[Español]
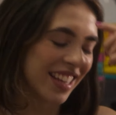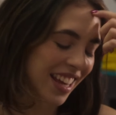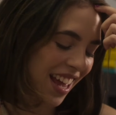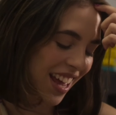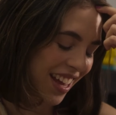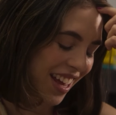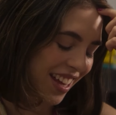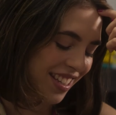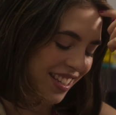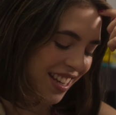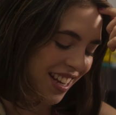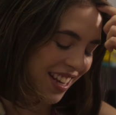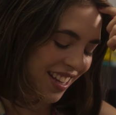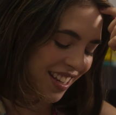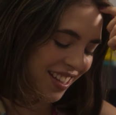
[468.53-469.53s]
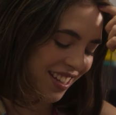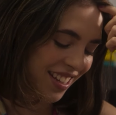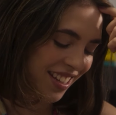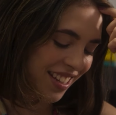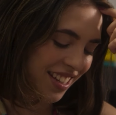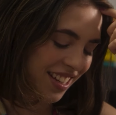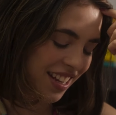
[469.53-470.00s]
Que, que
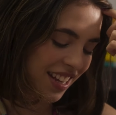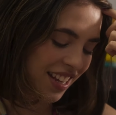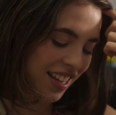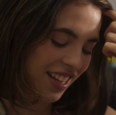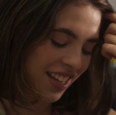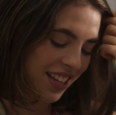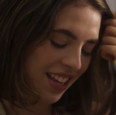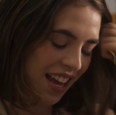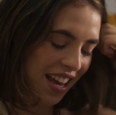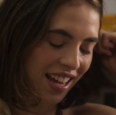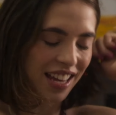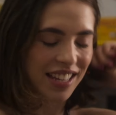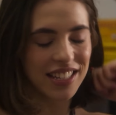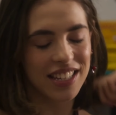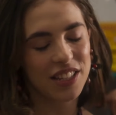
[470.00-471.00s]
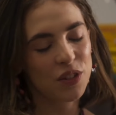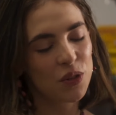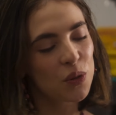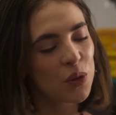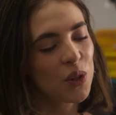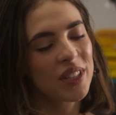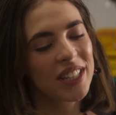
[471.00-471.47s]
si... Que, que si
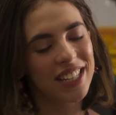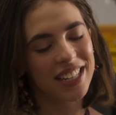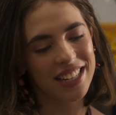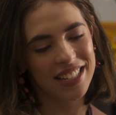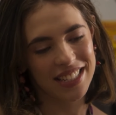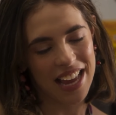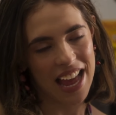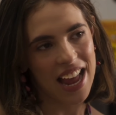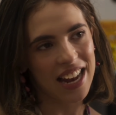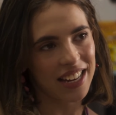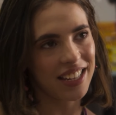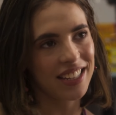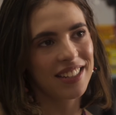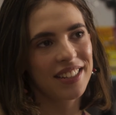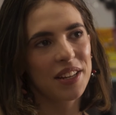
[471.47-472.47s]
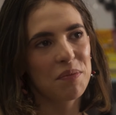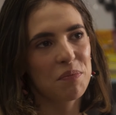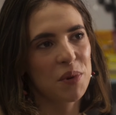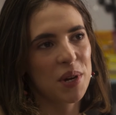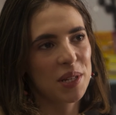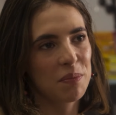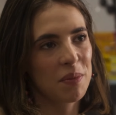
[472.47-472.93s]
tú no tienes a alguien que
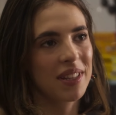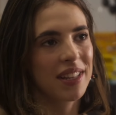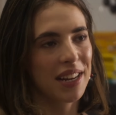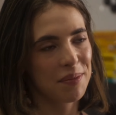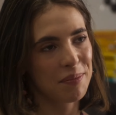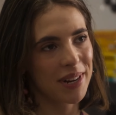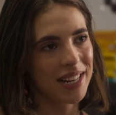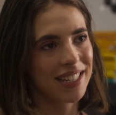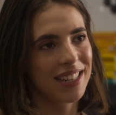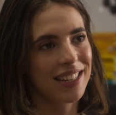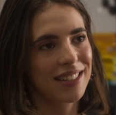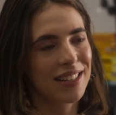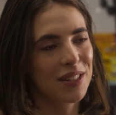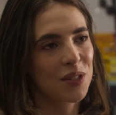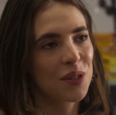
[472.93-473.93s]
puedas mandar para hacer estas